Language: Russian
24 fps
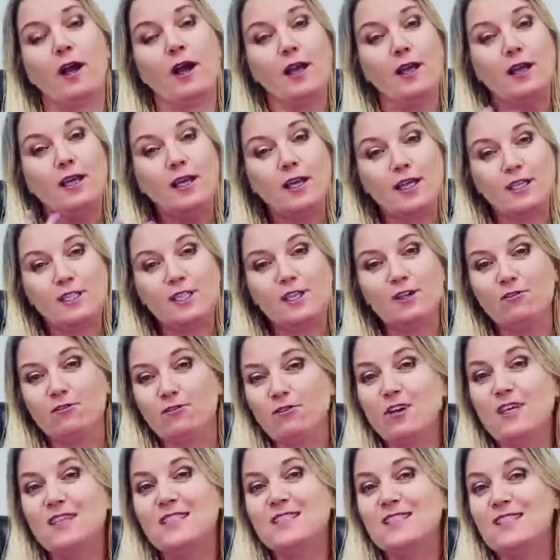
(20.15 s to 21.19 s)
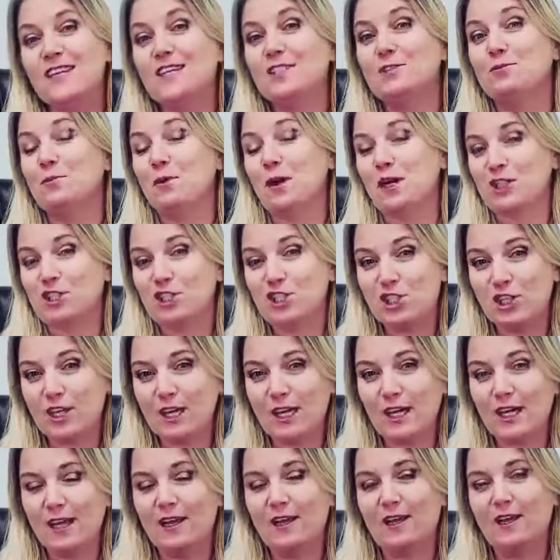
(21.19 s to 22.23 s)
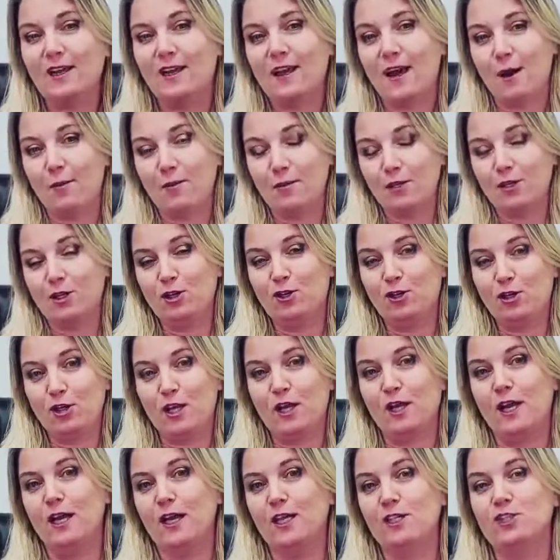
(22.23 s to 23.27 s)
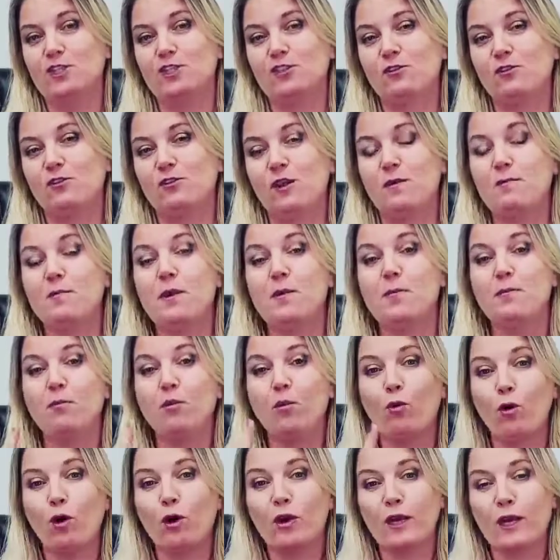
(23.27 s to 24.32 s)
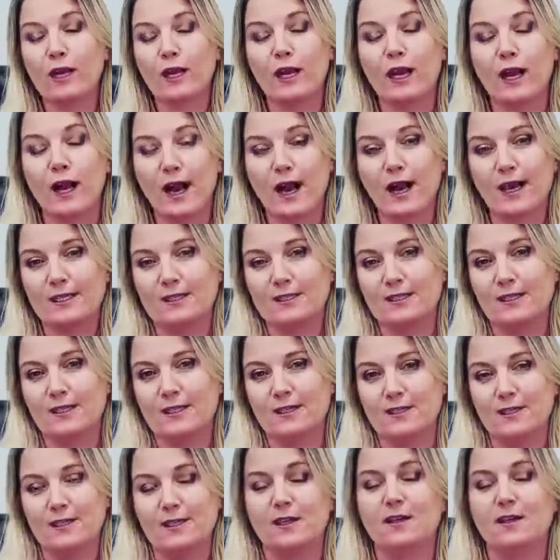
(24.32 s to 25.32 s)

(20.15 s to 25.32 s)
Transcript: если вы здесь прожили определенное количество времени по грин-карте.